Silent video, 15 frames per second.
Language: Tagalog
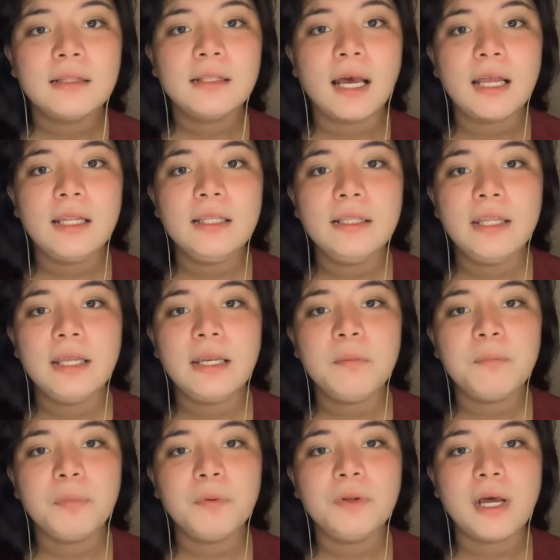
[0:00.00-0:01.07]
dahil hindi
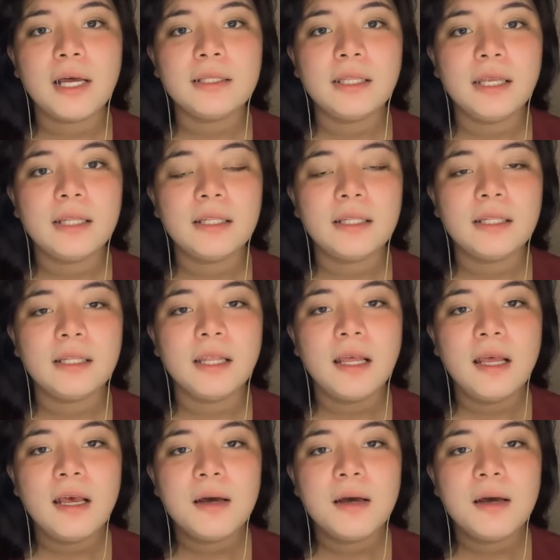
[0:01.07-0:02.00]
rin po natin